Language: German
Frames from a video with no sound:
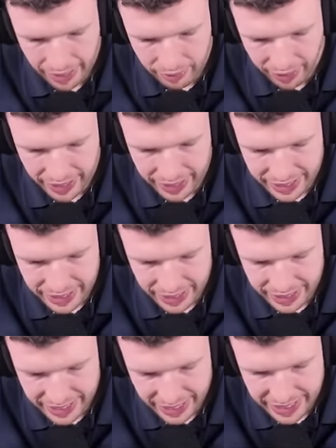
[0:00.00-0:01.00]
weil das ist
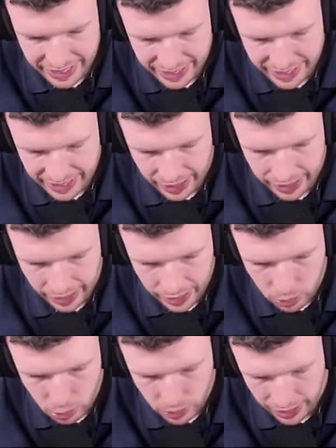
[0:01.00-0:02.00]
eine 6 elixier einheit
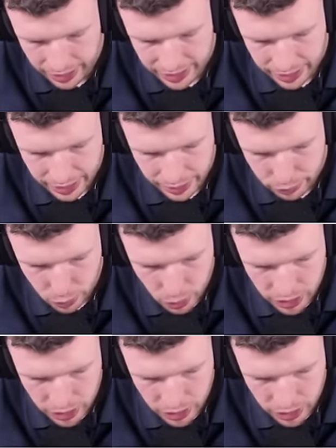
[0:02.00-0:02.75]
und du kannst halt gefühlt